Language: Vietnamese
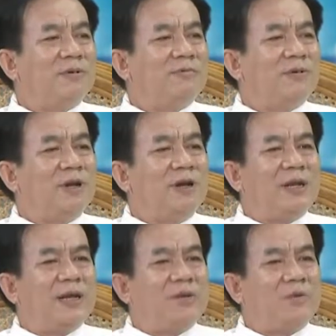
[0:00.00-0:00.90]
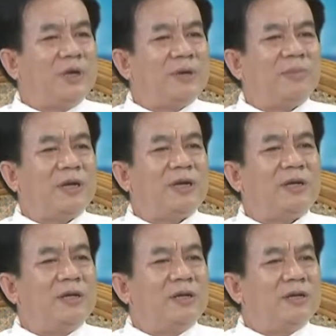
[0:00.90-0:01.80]
và đó là điều kiện mà
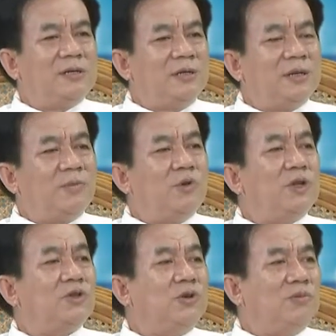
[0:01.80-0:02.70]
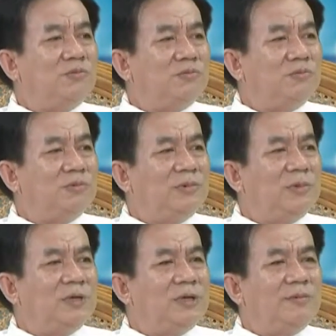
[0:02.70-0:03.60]
diệt mũi rất tốt
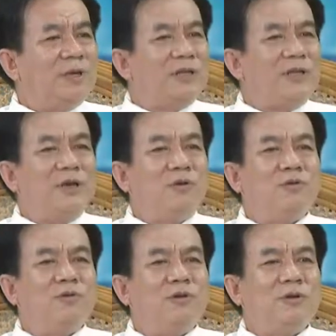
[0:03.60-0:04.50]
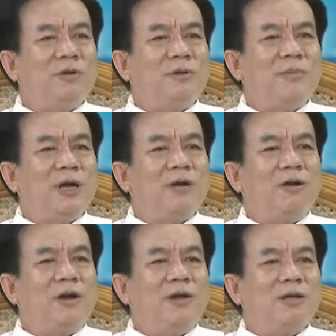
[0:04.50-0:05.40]
mà nhiều à, bà
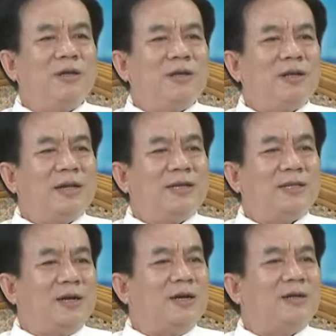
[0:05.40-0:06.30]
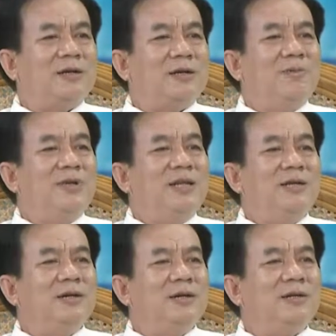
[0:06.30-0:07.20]
con lại sợ đóng kín
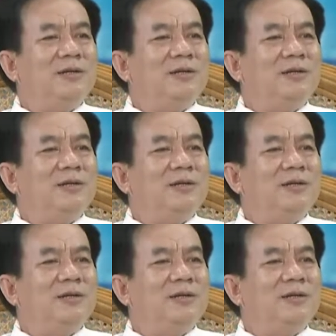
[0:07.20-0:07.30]
cửa